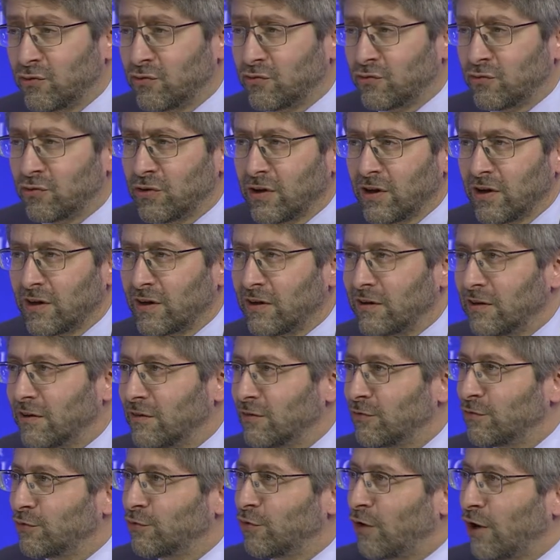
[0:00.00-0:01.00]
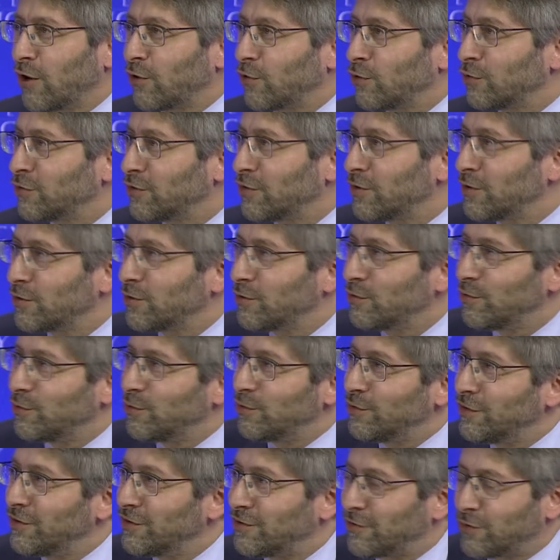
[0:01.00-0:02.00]
je voudrais vous raconter
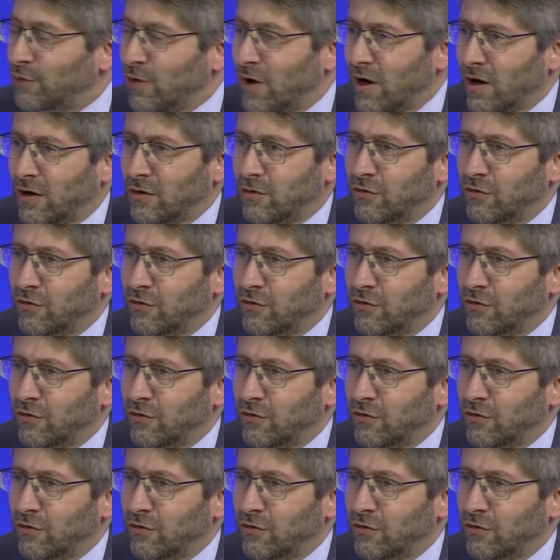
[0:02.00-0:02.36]
une histoire